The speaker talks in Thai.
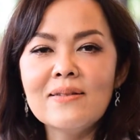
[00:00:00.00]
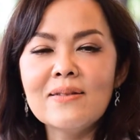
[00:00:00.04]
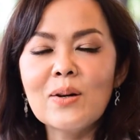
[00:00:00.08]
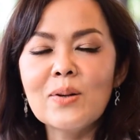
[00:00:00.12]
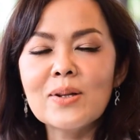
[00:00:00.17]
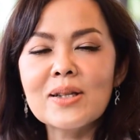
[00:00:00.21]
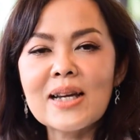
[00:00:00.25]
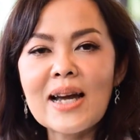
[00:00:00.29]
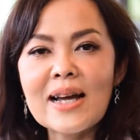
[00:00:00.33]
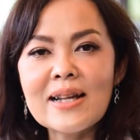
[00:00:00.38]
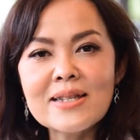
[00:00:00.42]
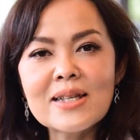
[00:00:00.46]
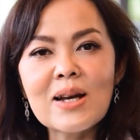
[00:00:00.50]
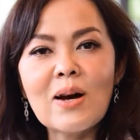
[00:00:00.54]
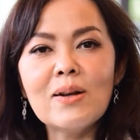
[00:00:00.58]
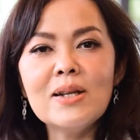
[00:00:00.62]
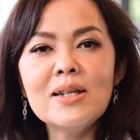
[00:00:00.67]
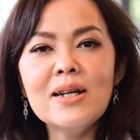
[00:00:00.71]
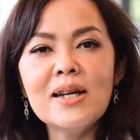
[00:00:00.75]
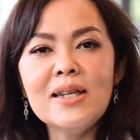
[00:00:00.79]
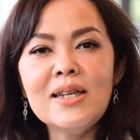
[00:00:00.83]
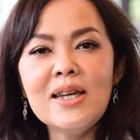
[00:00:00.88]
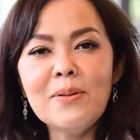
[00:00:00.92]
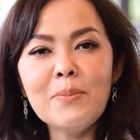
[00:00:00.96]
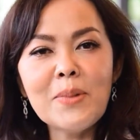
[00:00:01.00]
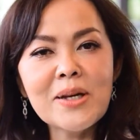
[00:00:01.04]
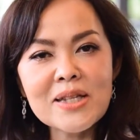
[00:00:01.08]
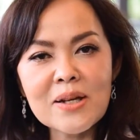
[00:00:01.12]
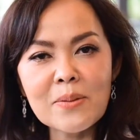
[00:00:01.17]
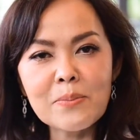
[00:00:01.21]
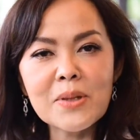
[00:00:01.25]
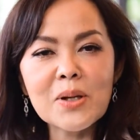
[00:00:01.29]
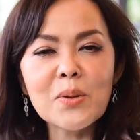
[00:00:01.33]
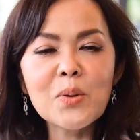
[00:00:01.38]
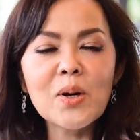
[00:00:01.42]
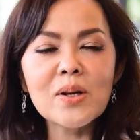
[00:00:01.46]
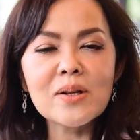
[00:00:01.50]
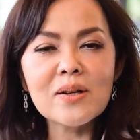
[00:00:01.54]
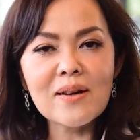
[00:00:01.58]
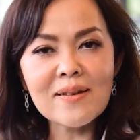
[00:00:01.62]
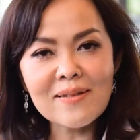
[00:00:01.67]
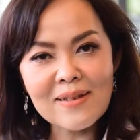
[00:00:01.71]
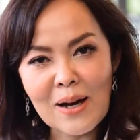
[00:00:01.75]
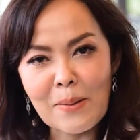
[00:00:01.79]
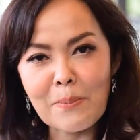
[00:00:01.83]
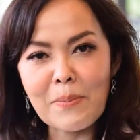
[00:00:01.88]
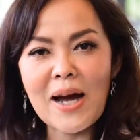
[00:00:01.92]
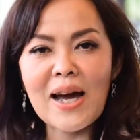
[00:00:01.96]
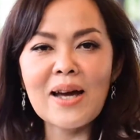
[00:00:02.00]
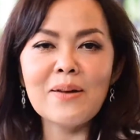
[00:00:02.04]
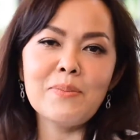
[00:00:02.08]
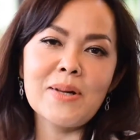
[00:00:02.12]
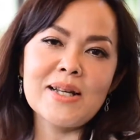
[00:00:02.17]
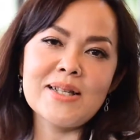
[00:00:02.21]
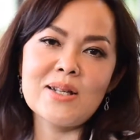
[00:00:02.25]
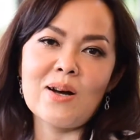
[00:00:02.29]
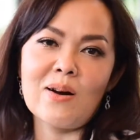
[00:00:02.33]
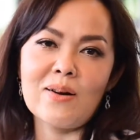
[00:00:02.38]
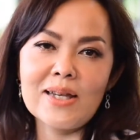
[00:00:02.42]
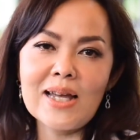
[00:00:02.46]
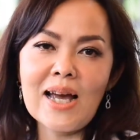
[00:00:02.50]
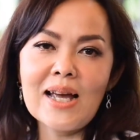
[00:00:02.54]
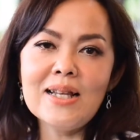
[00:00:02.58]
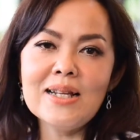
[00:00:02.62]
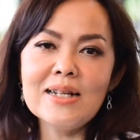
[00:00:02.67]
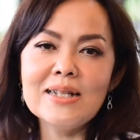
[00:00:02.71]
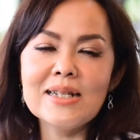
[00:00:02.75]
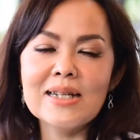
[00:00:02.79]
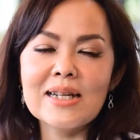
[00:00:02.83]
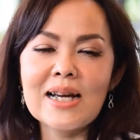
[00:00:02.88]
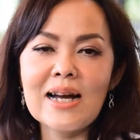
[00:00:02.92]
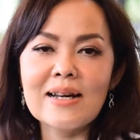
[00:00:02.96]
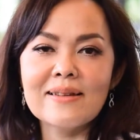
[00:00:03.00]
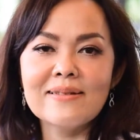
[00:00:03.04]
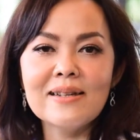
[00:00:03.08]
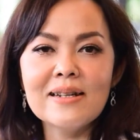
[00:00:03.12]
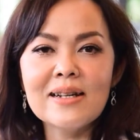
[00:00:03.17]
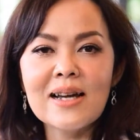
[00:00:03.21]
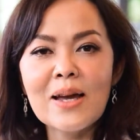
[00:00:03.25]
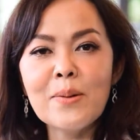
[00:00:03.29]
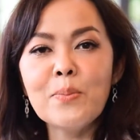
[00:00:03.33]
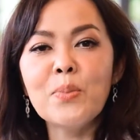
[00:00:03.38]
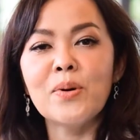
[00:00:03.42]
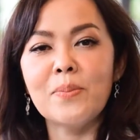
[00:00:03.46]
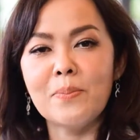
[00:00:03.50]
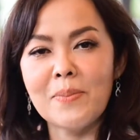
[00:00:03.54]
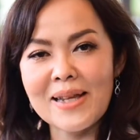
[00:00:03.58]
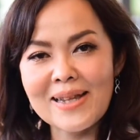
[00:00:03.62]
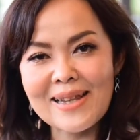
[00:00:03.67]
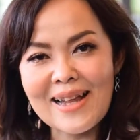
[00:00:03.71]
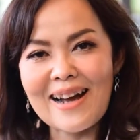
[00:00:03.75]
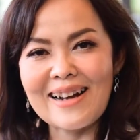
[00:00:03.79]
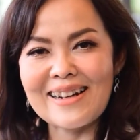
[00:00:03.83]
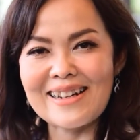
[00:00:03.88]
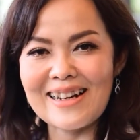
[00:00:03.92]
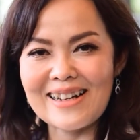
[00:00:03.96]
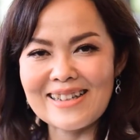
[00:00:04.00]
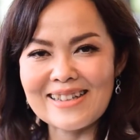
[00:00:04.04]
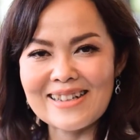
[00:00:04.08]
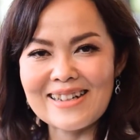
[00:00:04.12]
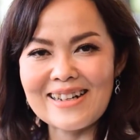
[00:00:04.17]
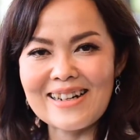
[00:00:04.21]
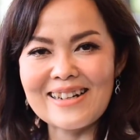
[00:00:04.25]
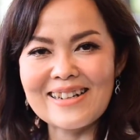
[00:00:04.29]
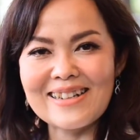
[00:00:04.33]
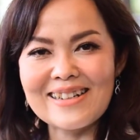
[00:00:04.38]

ส่วนการเจาะเลือดนี่ไม่จำต้องงดก็สามารถมาเจาะได้เลยค่ะ ซึ่งให้ผลไม่ต่างกันค่ะ